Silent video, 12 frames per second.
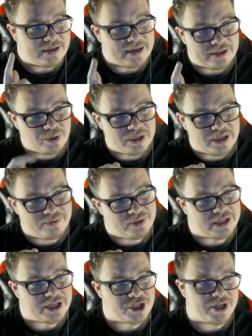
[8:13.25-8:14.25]
Как только
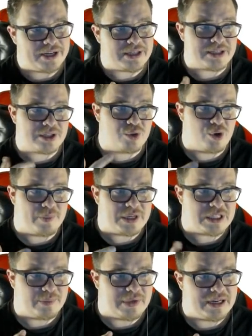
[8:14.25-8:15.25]
вы докачаетесь до
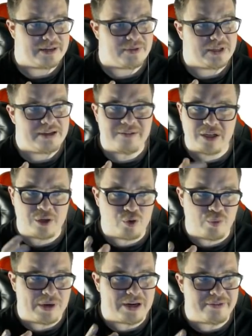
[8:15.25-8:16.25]
максимального левела,
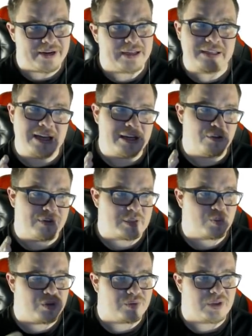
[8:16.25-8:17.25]
грубо говоря, да, и у
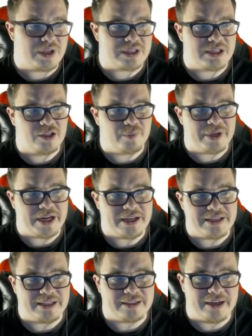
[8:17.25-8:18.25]
вас будет вот этот скилл
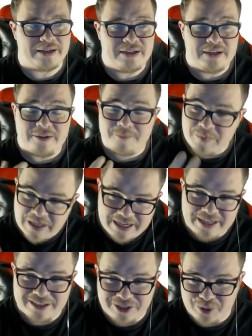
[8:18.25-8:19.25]
марионетка,
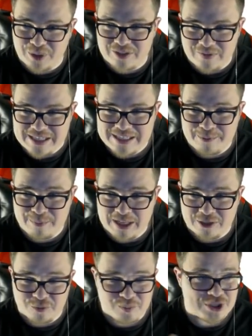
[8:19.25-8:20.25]
хрен кто от вас,
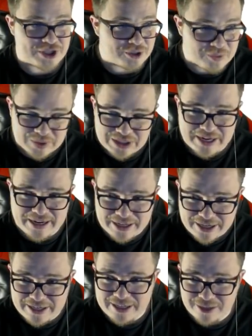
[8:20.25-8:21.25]
ребята, убежит. Ну вот
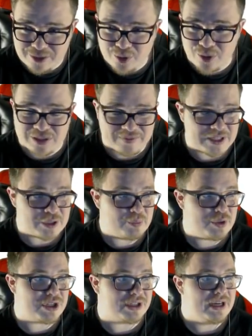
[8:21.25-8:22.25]
реально, хрен кто от вас
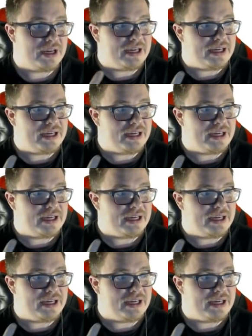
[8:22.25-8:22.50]
убежит.